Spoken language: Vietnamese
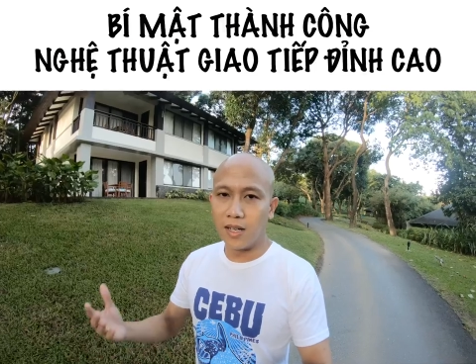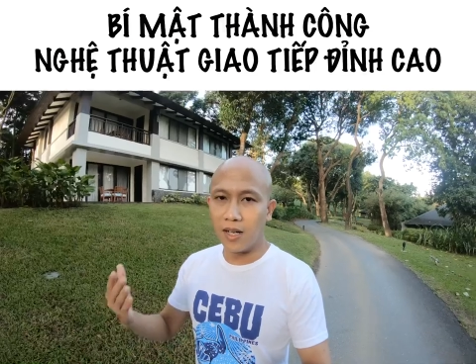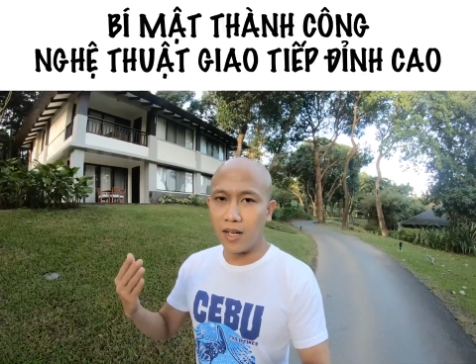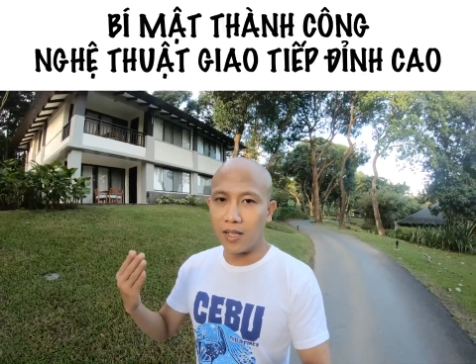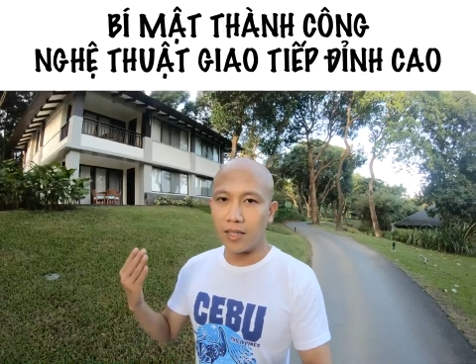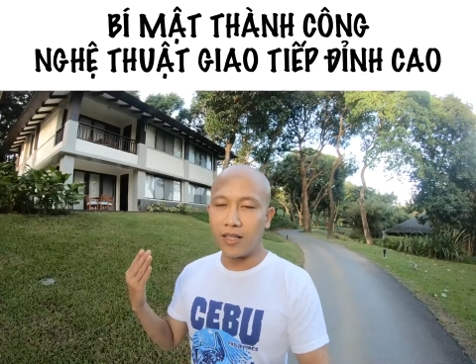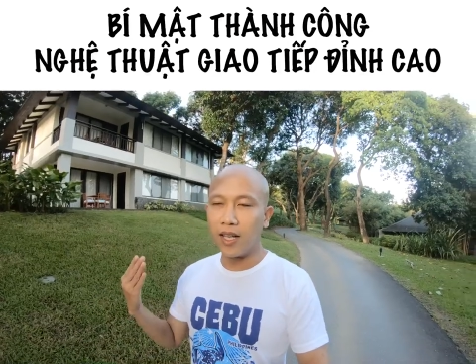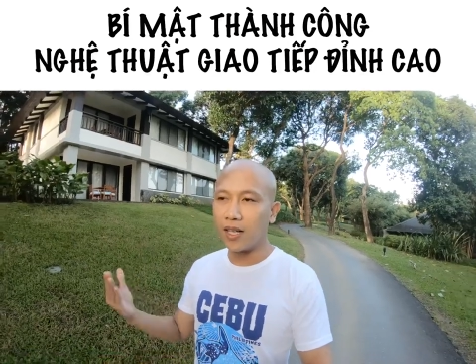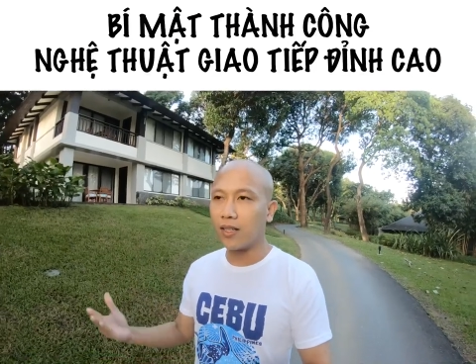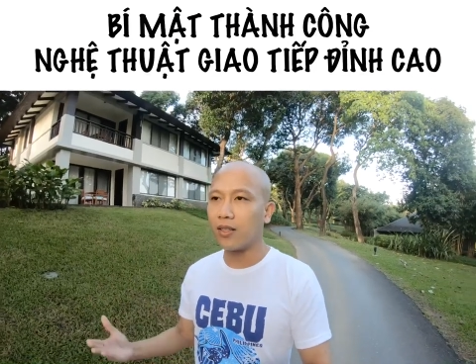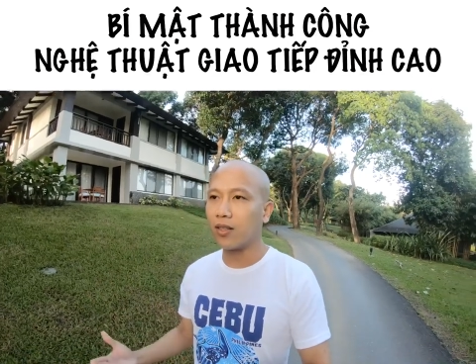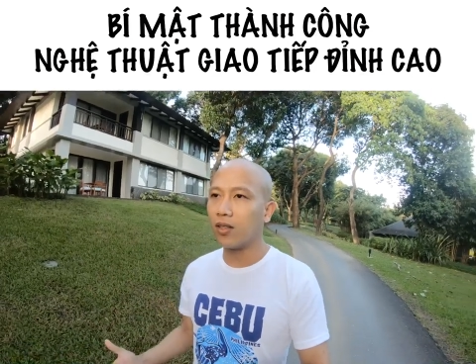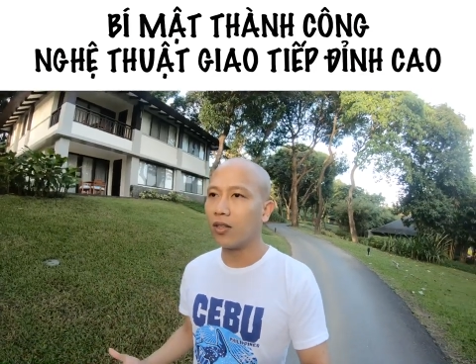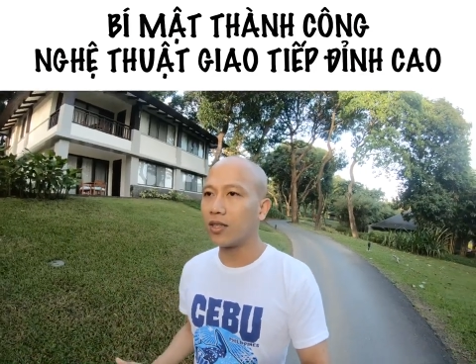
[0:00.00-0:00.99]
à, Thứ nhất
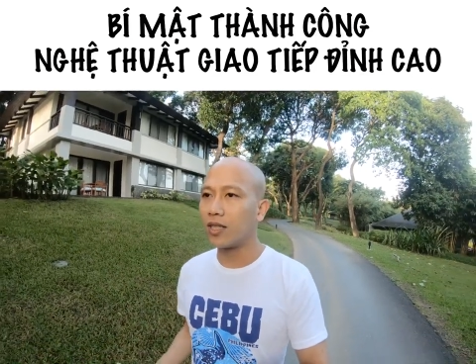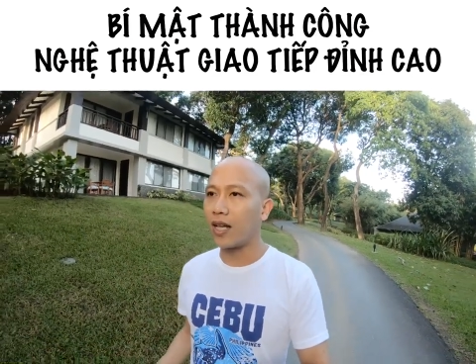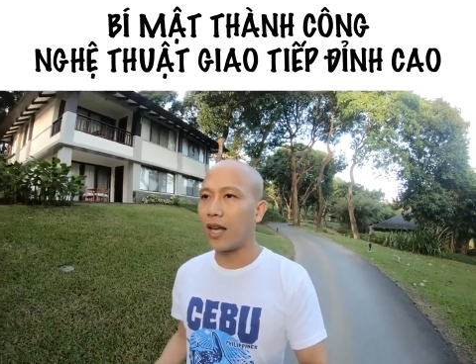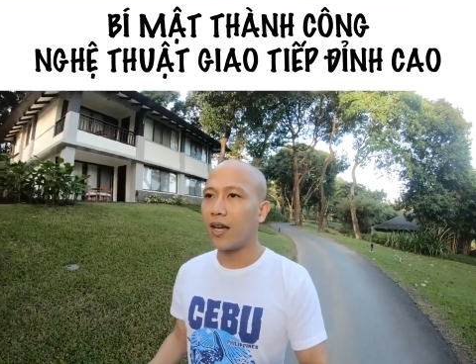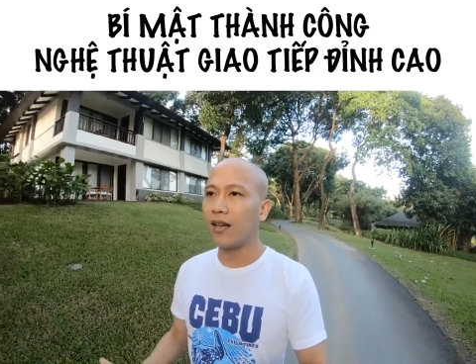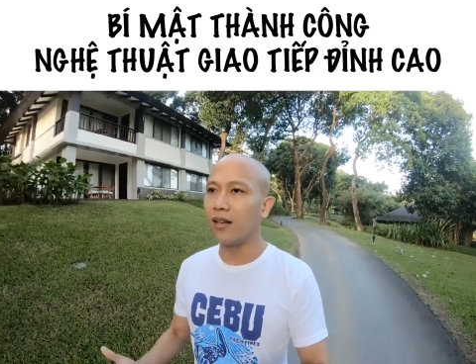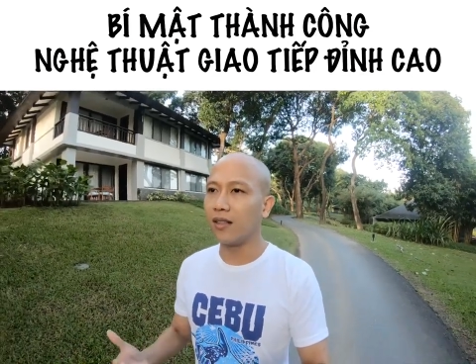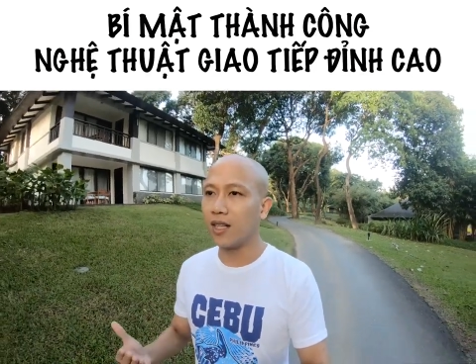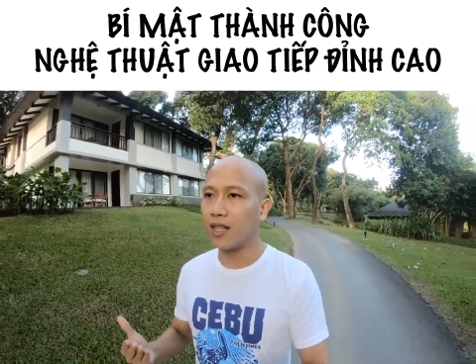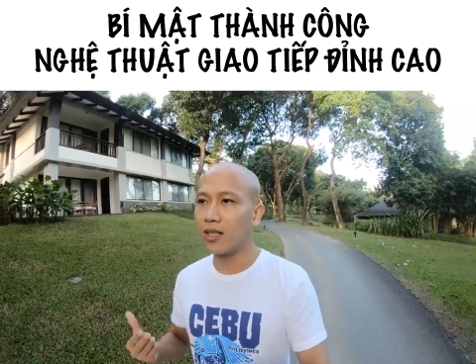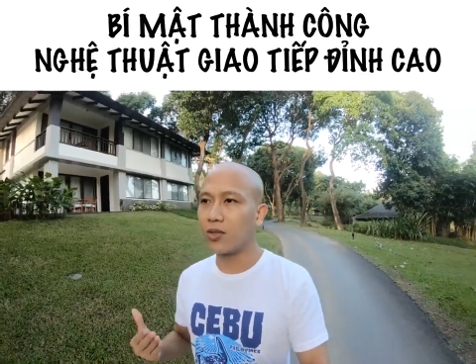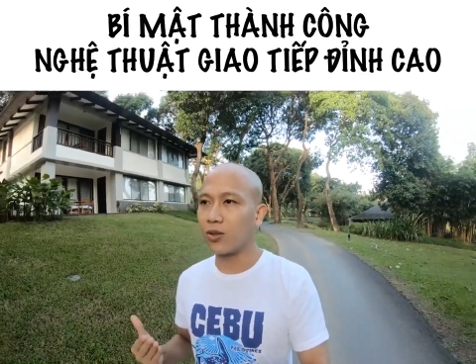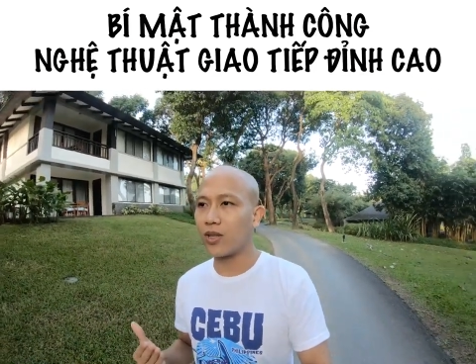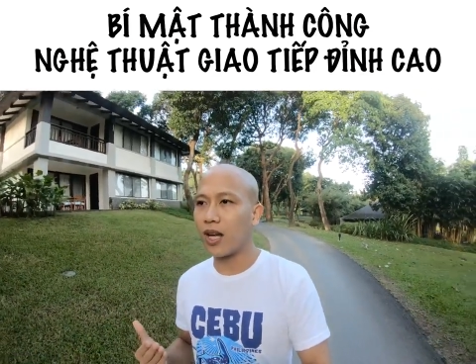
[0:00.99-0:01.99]
tôi sẽ hướng
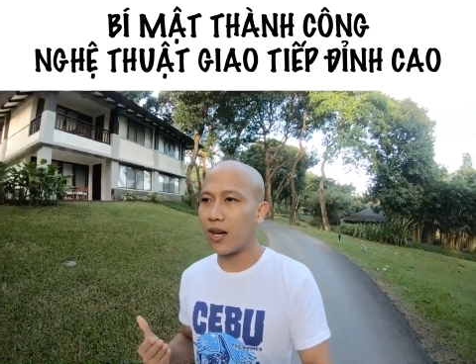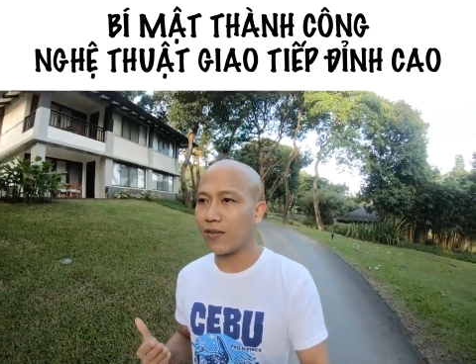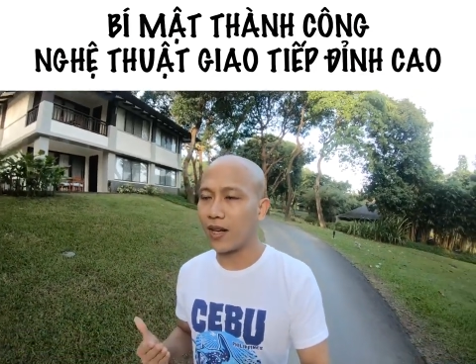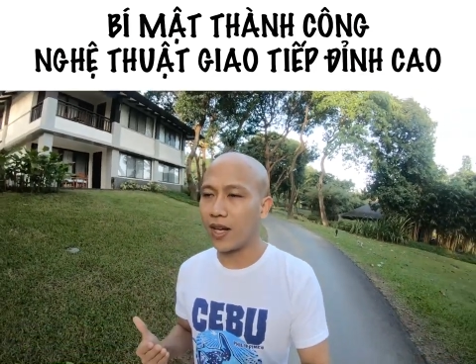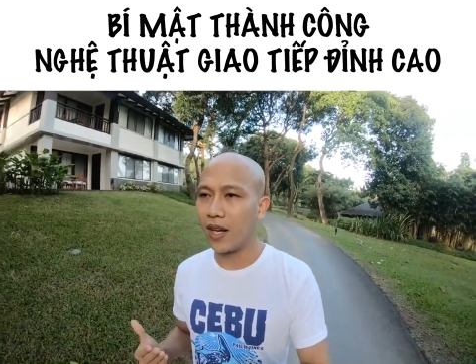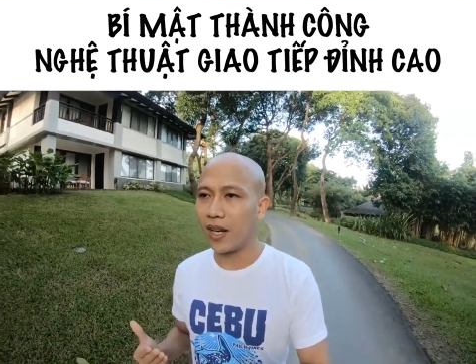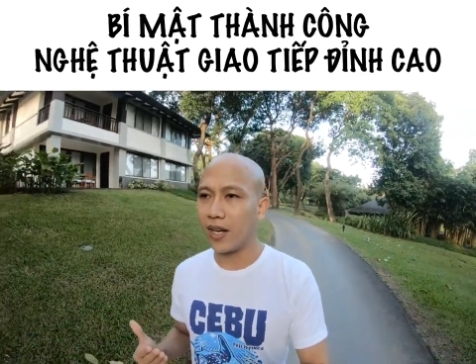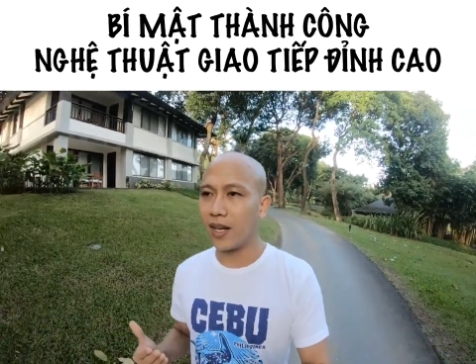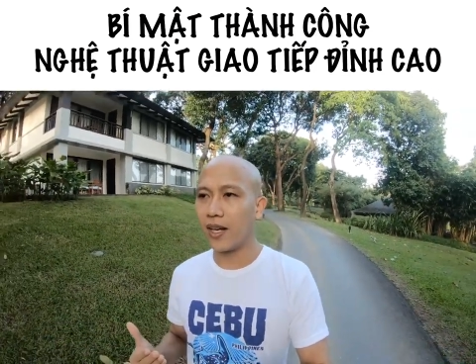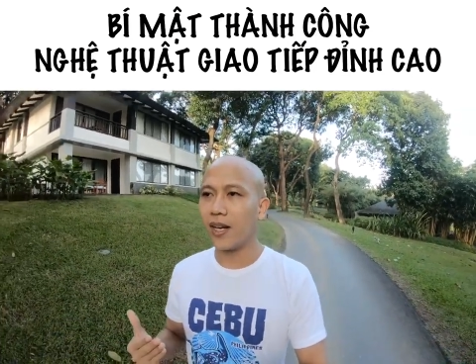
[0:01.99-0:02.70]
dẫn chúng ta về